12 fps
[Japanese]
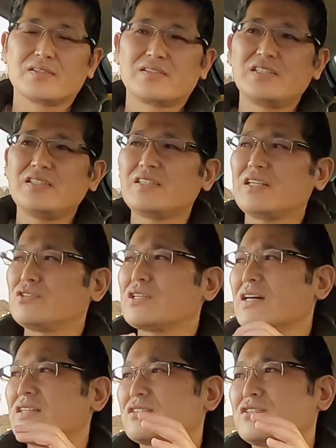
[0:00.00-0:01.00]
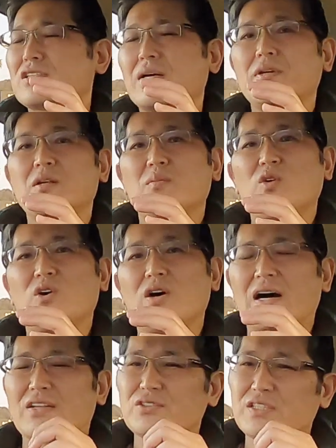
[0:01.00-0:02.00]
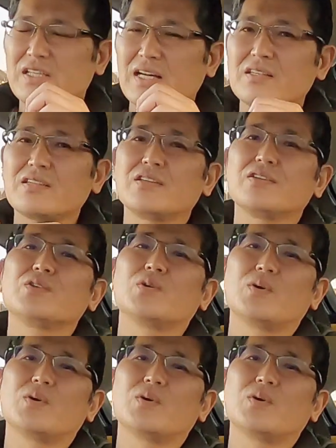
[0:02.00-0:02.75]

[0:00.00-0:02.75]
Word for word: 人生豊かにするためにも、時間っていう